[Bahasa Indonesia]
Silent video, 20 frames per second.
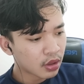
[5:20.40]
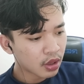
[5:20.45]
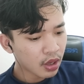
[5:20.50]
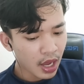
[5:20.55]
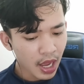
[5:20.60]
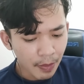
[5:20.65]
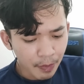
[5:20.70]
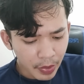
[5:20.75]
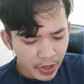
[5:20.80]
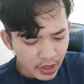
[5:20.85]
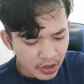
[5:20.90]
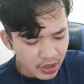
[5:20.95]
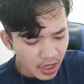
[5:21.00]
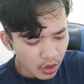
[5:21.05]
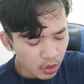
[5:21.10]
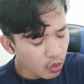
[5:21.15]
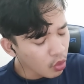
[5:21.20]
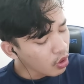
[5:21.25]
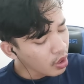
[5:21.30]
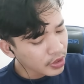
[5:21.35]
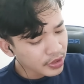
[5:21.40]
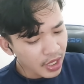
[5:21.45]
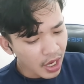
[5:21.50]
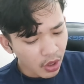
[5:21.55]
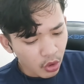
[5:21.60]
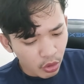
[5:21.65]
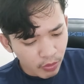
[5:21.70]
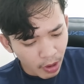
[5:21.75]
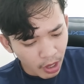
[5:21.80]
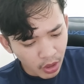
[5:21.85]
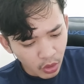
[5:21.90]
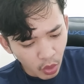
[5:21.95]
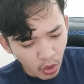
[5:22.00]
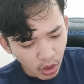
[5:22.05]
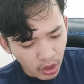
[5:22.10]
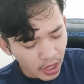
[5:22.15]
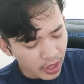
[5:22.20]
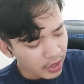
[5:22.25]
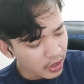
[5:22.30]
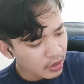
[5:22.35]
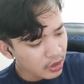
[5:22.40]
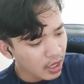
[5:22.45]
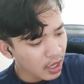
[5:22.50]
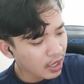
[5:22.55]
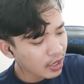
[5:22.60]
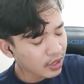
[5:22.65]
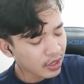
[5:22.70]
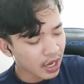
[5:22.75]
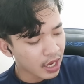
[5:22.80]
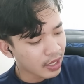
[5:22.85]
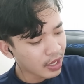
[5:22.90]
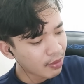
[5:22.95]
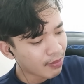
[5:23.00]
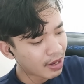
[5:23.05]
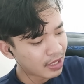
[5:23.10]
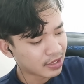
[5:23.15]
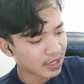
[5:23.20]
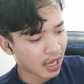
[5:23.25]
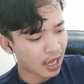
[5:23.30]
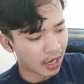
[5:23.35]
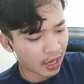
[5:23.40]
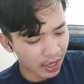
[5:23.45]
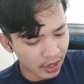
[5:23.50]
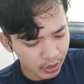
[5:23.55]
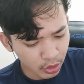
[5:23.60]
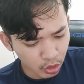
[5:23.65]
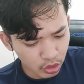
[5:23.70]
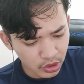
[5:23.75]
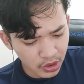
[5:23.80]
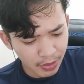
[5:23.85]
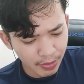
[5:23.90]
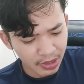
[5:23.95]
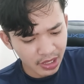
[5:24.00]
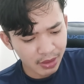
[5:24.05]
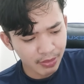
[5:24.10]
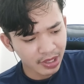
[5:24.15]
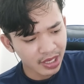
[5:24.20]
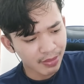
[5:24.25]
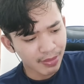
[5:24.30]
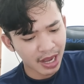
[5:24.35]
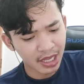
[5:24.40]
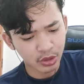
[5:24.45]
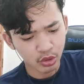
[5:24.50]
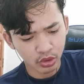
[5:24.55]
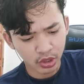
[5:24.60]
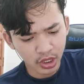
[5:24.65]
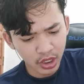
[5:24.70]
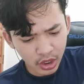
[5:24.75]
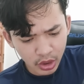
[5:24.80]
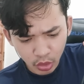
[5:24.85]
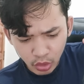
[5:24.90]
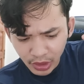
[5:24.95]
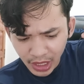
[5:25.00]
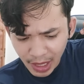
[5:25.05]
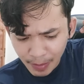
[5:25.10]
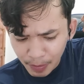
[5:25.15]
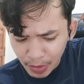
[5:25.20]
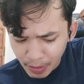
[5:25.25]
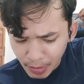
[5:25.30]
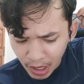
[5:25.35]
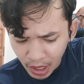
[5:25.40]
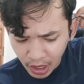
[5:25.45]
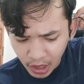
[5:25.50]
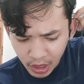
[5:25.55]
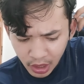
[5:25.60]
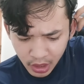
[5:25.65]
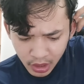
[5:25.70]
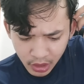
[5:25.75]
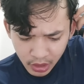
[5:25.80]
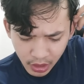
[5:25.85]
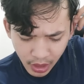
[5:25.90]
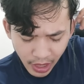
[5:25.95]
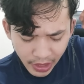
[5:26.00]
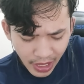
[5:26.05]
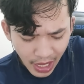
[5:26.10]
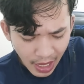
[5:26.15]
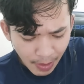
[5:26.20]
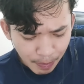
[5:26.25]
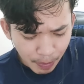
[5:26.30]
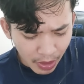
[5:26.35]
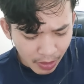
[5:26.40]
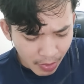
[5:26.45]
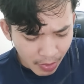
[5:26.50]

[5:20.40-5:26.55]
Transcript: apa yang jago gue gak jago bang gue nggak gak, ada masalah terus tiba-tiba ini tuh kenapa bang ada apa